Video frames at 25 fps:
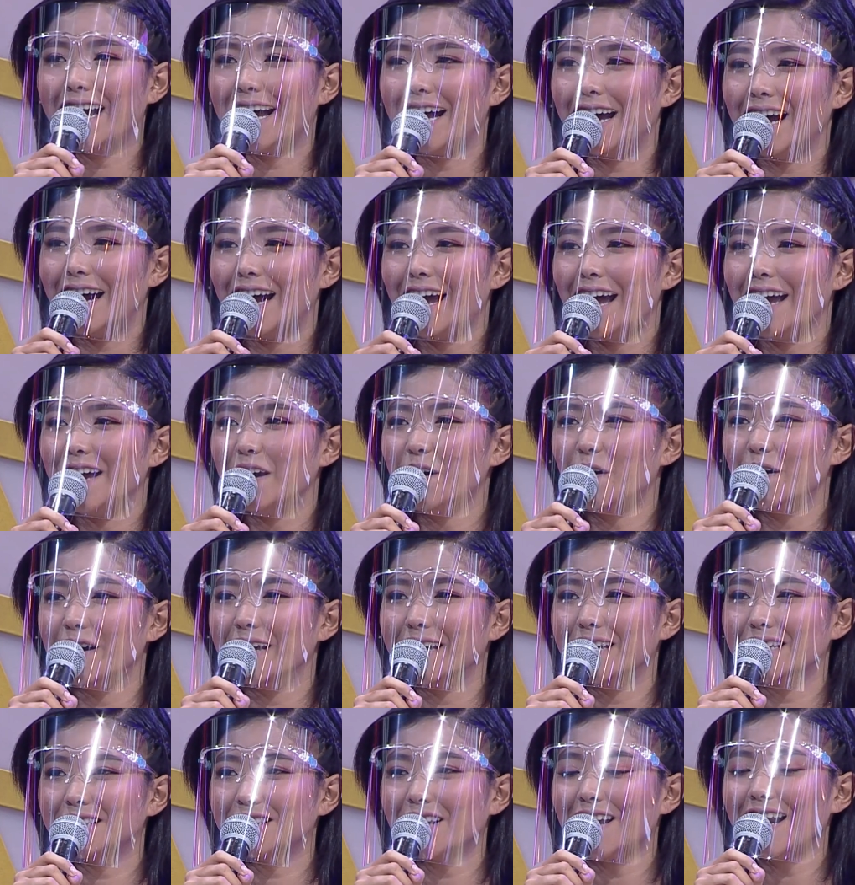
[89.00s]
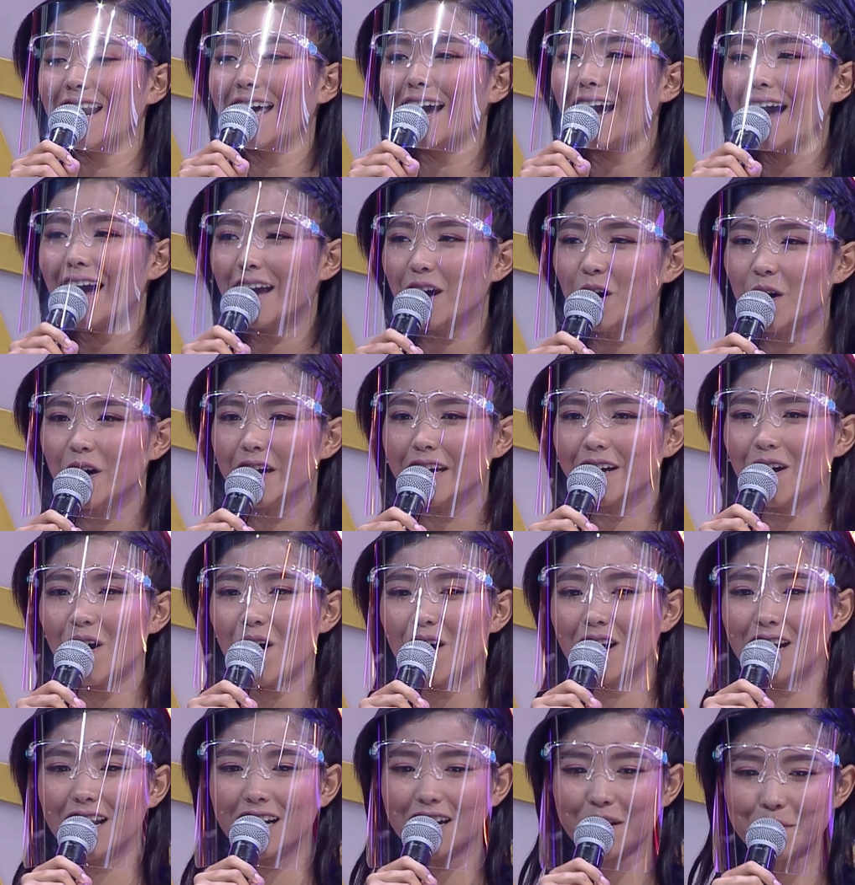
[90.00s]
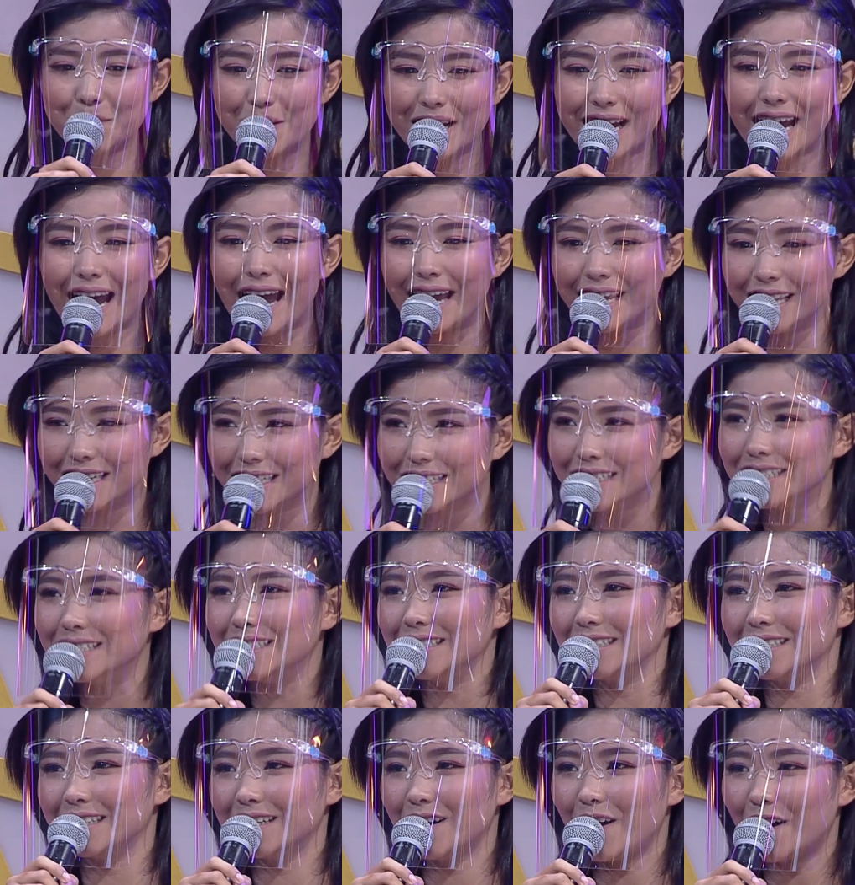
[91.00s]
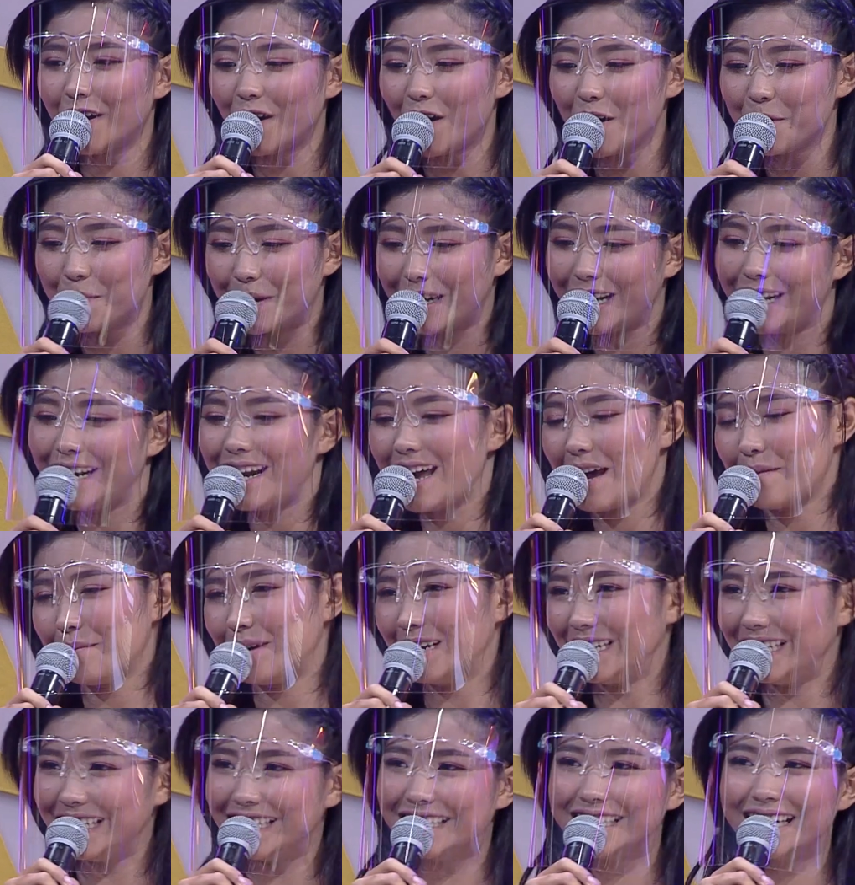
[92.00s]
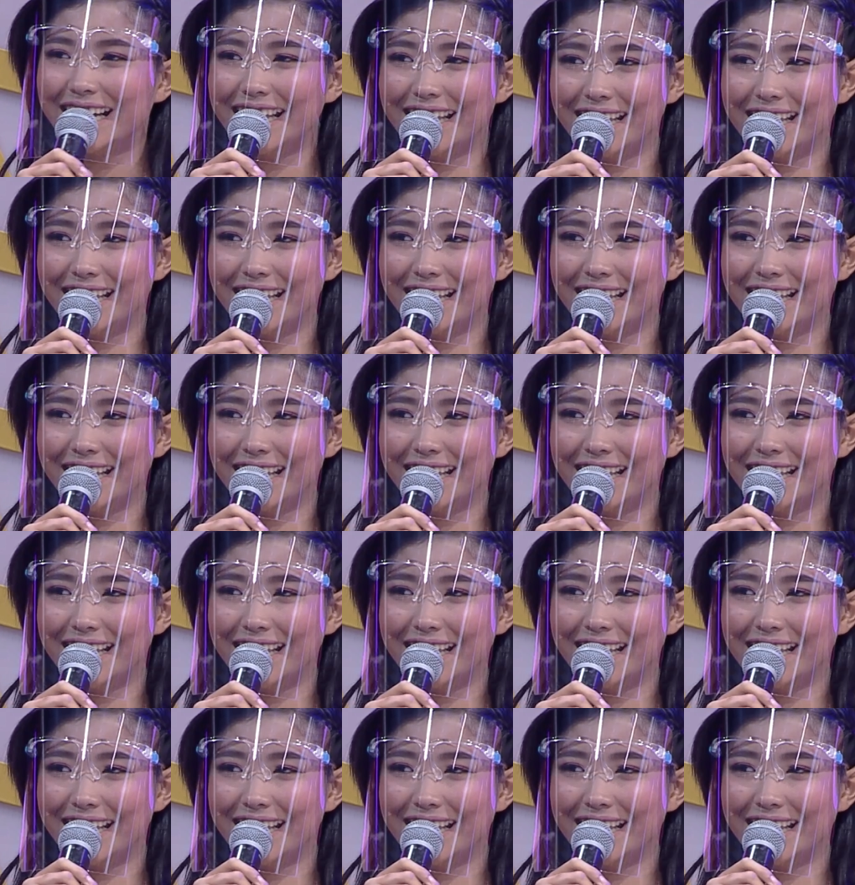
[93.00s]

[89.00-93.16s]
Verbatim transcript: ค่ะขายหอย ตอนแรกขายหอยก่อนแล้วก็มาขายอย่างอื่น ค่อย ๆ พัฒนามาเรื่อ